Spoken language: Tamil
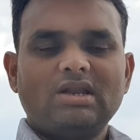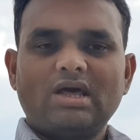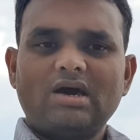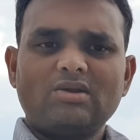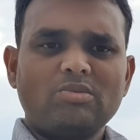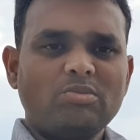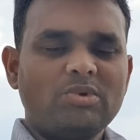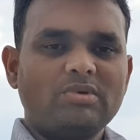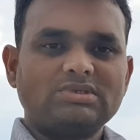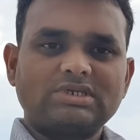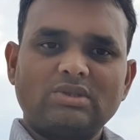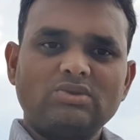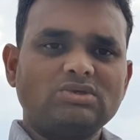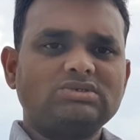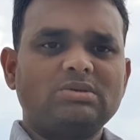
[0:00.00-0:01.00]
நான் ரொம்ப
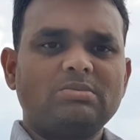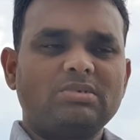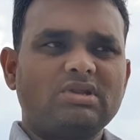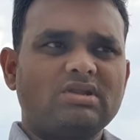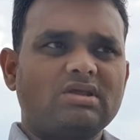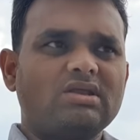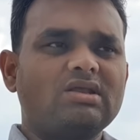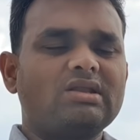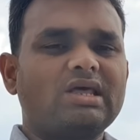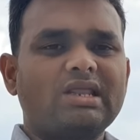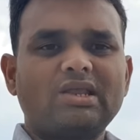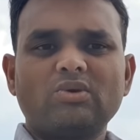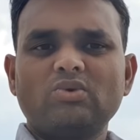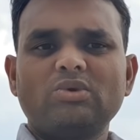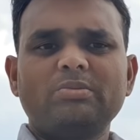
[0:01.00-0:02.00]
சந்தோஷப்படுறேன் ஏன்னா
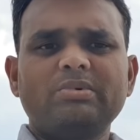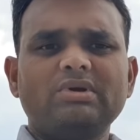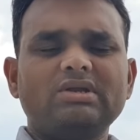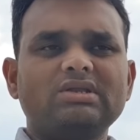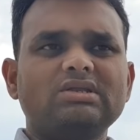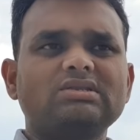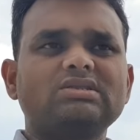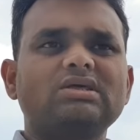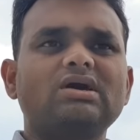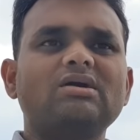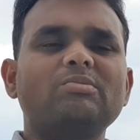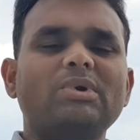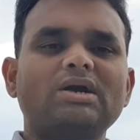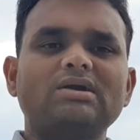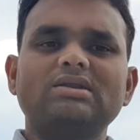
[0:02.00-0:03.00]
நிறைய குரூப்புகள்
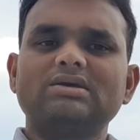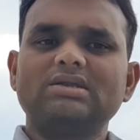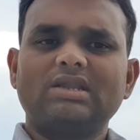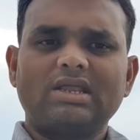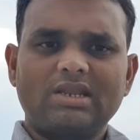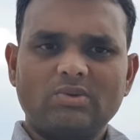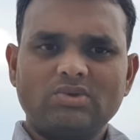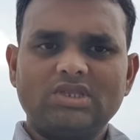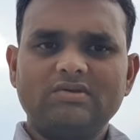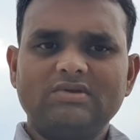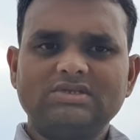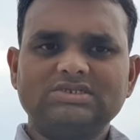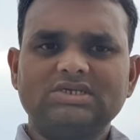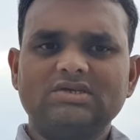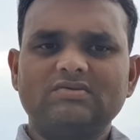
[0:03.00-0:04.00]
இருந்தால் மக்களுக்கு நிறைய
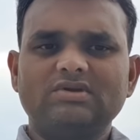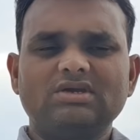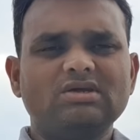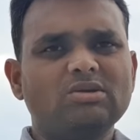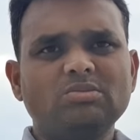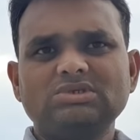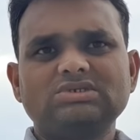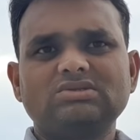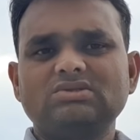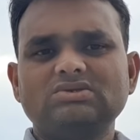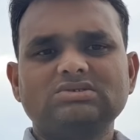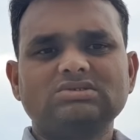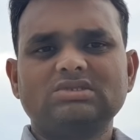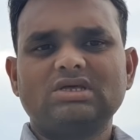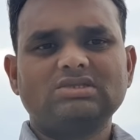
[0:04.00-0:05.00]
உதவிகள் செய்வீங்க ரொம்ப
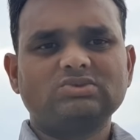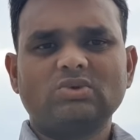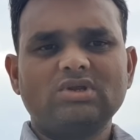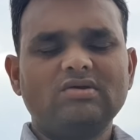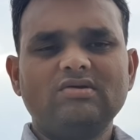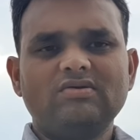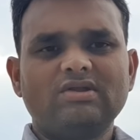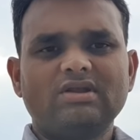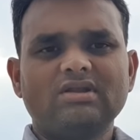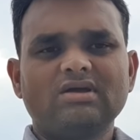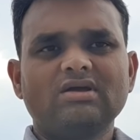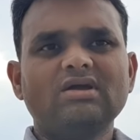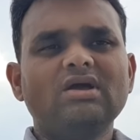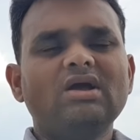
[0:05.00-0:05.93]
சந்தோஷம் தான் சொல்லவே வரல